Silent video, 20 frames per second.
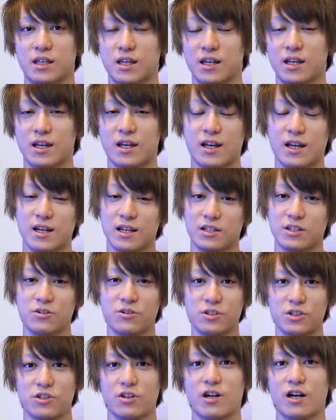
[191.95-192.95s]
で、
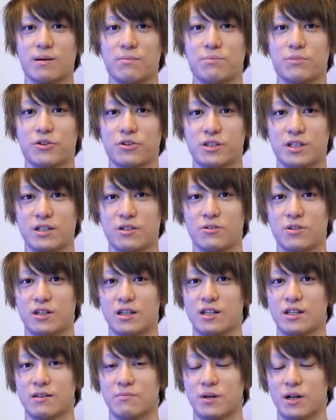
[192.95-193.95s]
休止を発表した
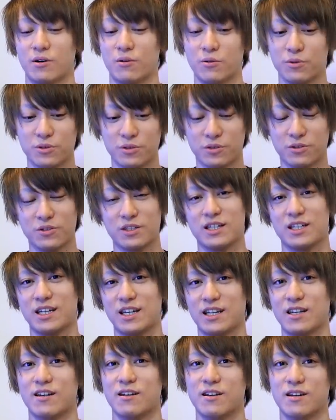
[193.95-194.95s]
時、まあ本当に
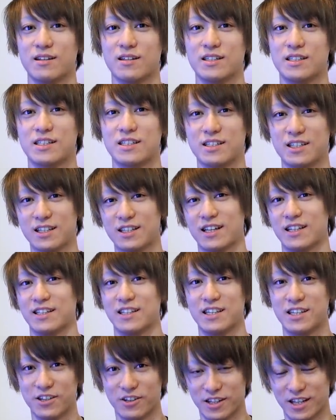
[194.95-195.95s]
ね、死んでた
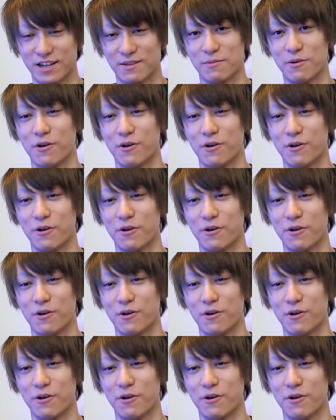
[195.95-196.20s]
んですよね。